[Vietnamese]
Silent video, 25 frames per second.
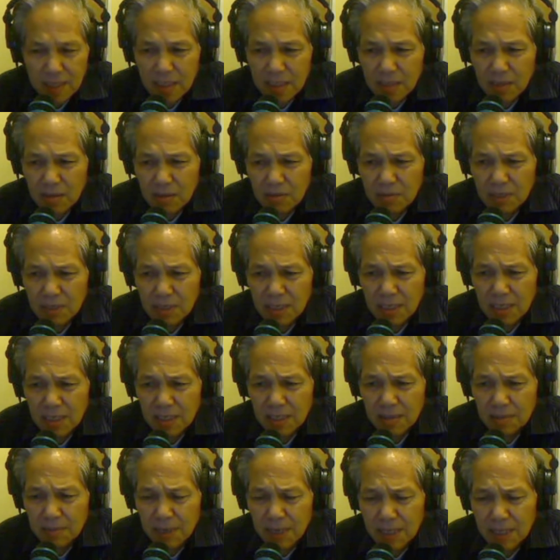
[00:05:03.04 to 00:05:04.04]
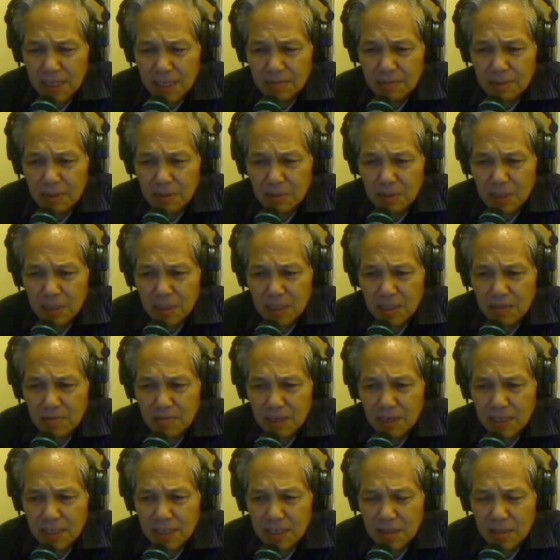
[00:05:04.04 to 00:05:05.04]
thưa quý vị và khi biểu tình như
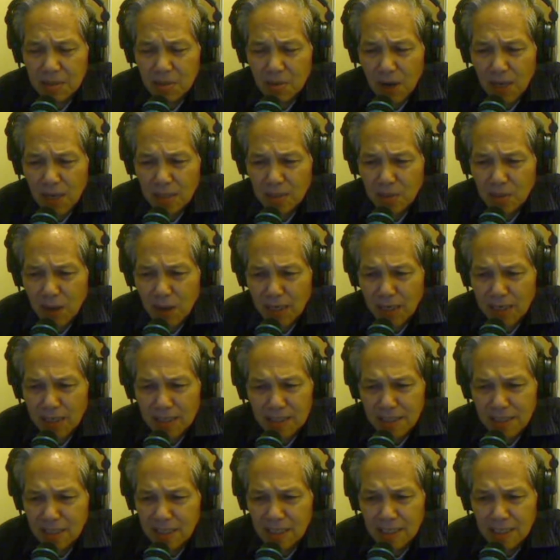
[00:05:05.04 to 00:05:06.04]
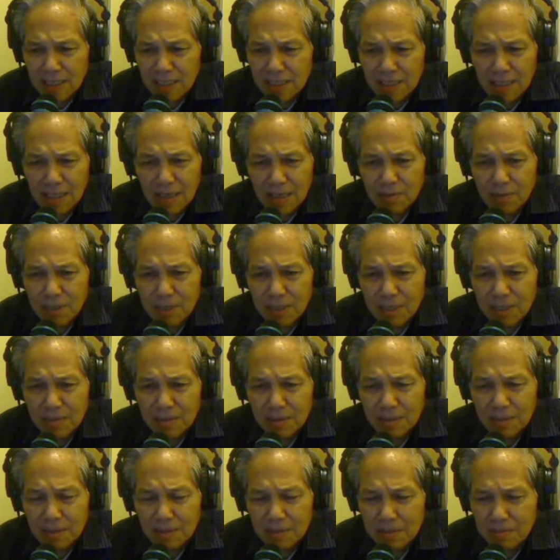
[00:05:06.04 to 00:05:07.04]
vậy thì hoàn toàn nên là kêu bằng
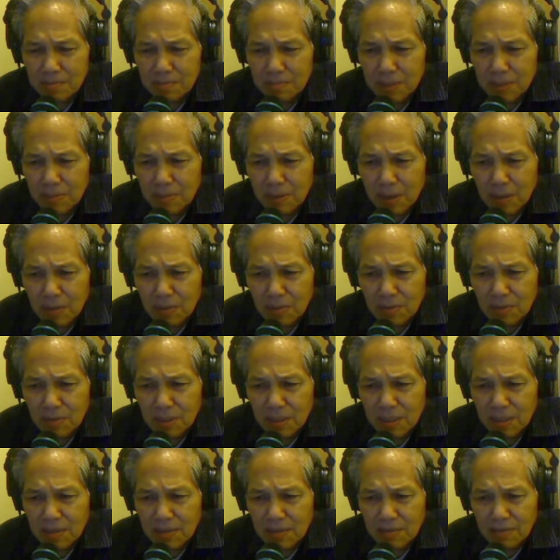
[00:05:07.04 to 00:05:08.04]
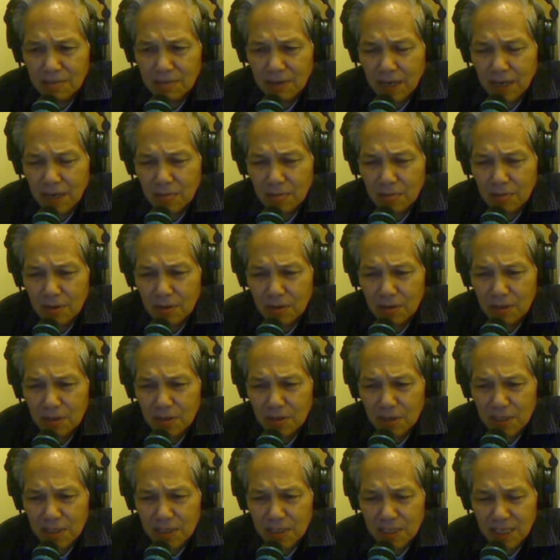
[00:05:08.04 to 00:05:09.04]
bất bạo động và không có cái
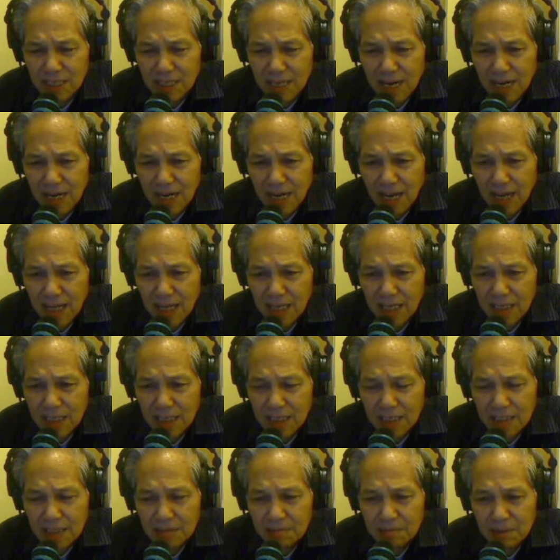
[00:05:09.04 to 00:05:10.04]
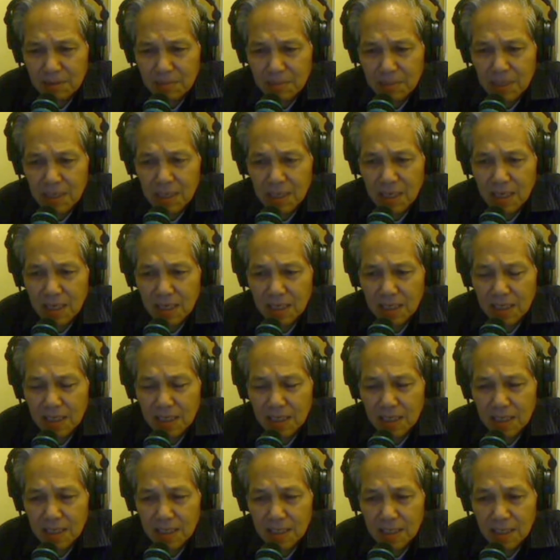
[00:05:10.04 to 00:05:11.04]
chuyện gì xảy ra cả nhưng mà bất ngờ
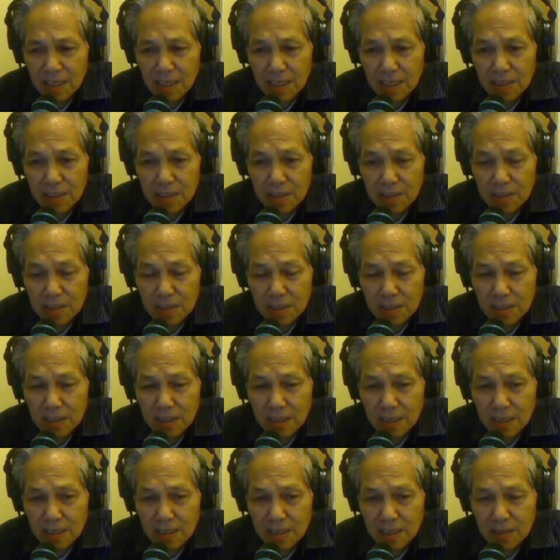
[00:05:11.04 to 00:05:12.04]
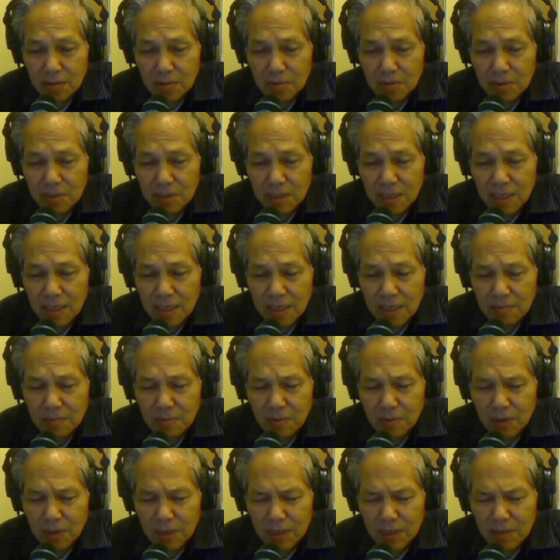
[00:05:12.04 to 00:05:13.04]
nghĩa là uh, lúc tức là cái
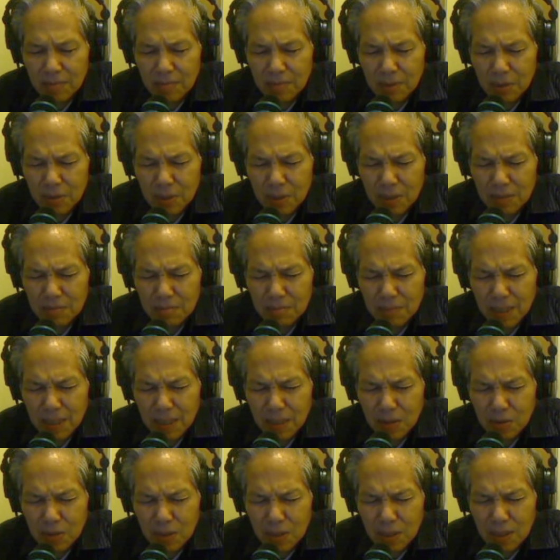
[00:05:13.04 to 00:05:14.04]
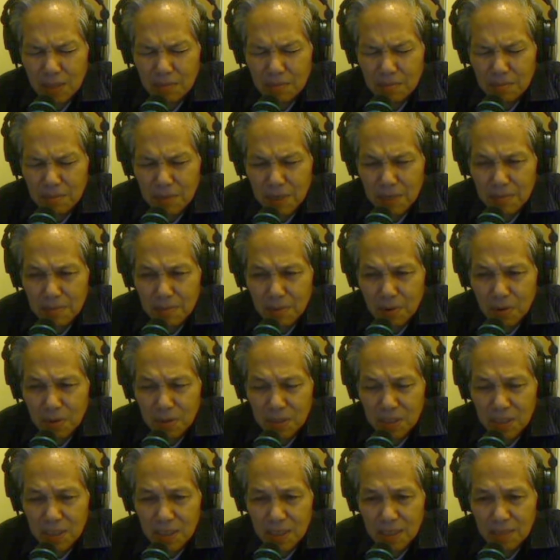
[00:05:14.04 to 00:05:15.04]
buổi đó biểu tình bắt đầu từ 11
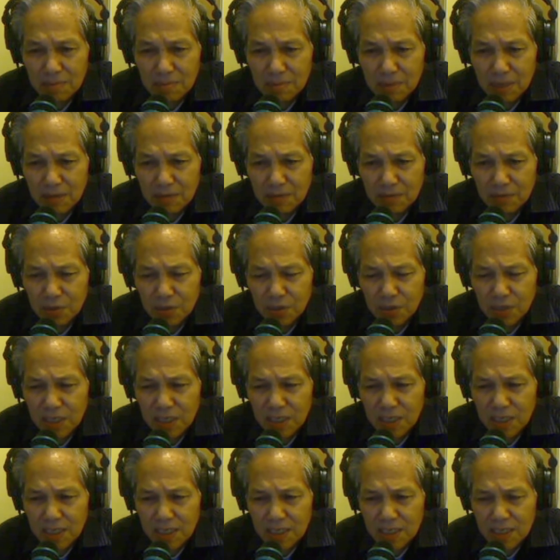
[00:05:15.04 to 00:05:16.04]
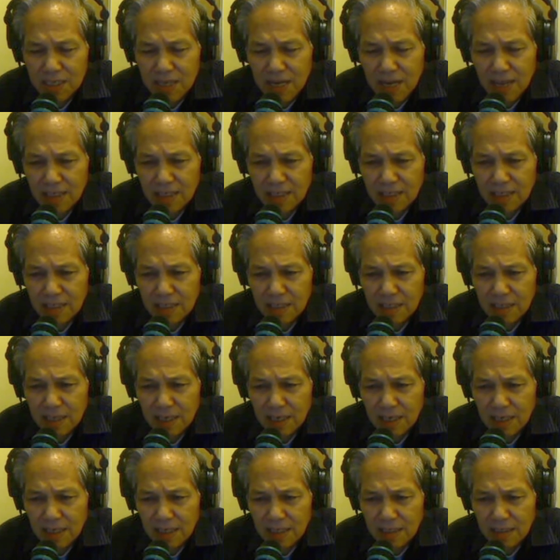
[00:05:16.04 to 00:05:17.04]
giờ 10 phút sáng uh,
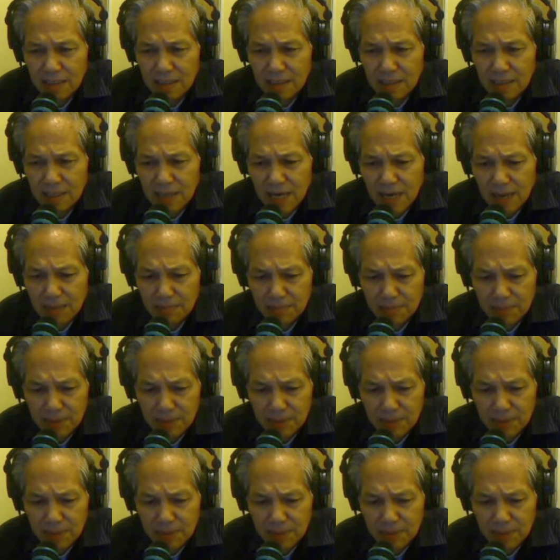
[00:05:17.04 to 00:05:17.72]
thứ năm